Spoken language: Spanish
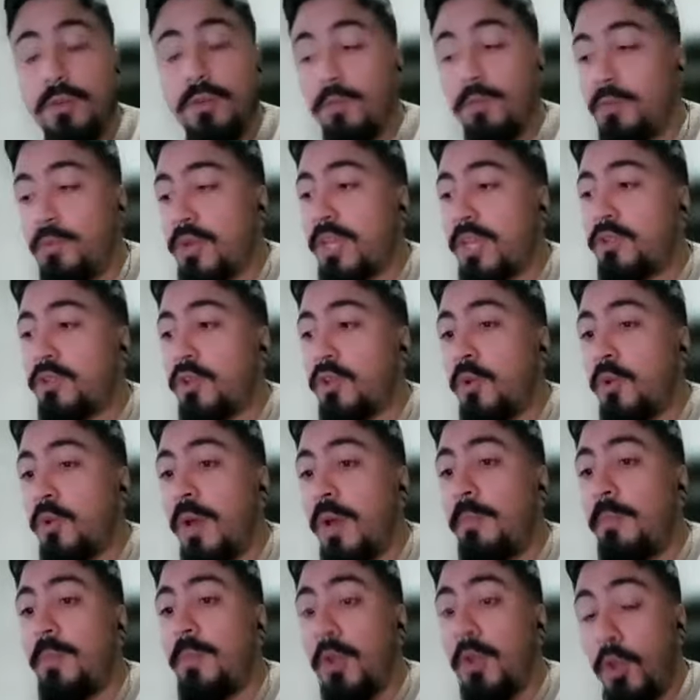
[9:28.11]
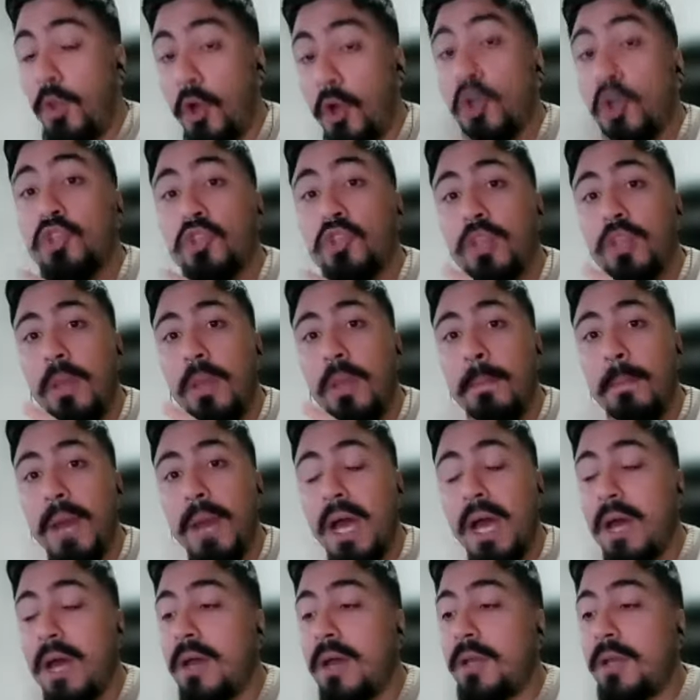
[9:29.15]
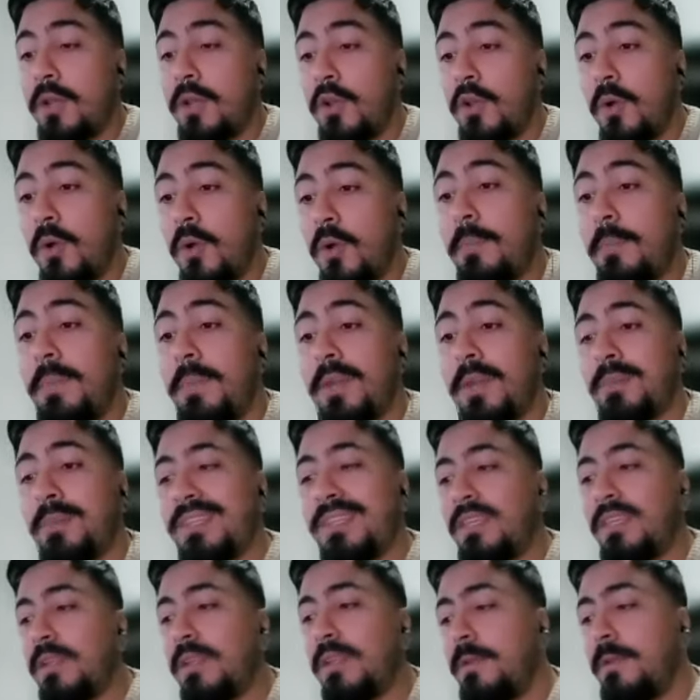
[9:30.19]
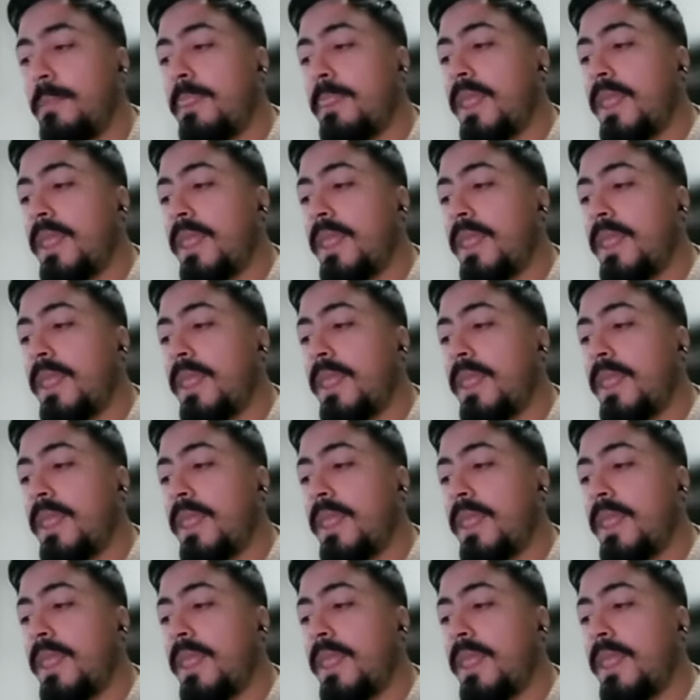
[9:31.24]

porque esto nos va, nos, a, nos va a permitir